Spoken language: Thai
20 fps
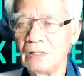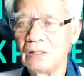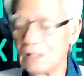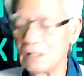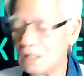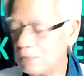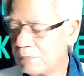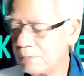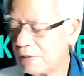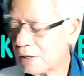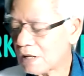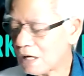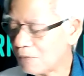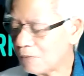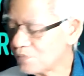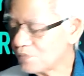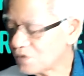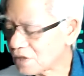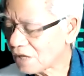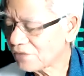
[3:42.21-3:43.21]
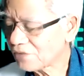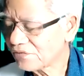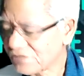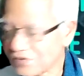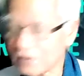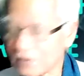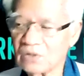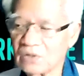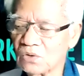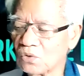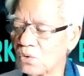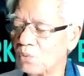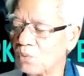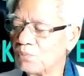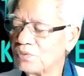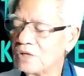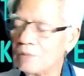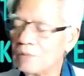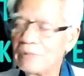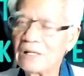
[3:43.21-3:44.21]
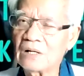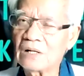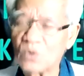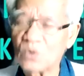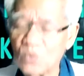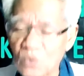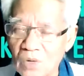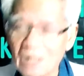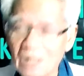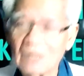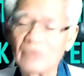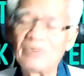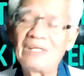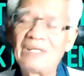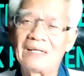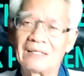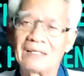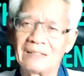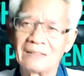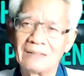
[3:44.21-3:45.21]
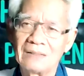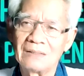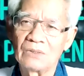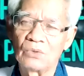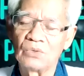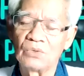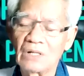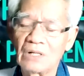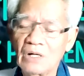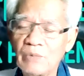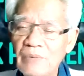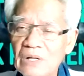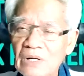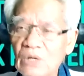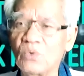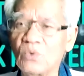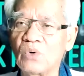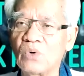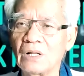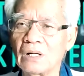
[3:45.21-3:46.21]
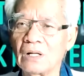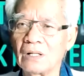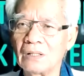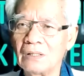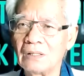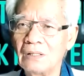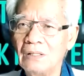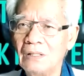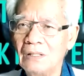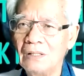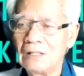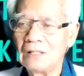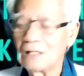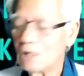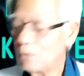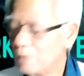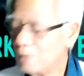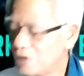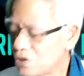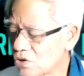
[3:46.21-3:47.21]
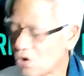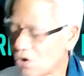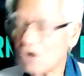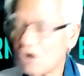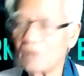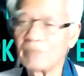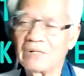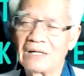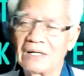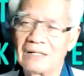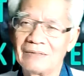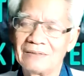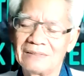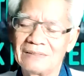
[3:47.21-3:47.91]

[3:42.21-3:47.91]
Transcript: ทีนี้ไปกำจัดสิทธิ์กลุ่มที่ไม่กลัวเขาเนี่ย กลุ่มนี้เขาไม่กลัวเนี่ยเขาไม่ยอมไง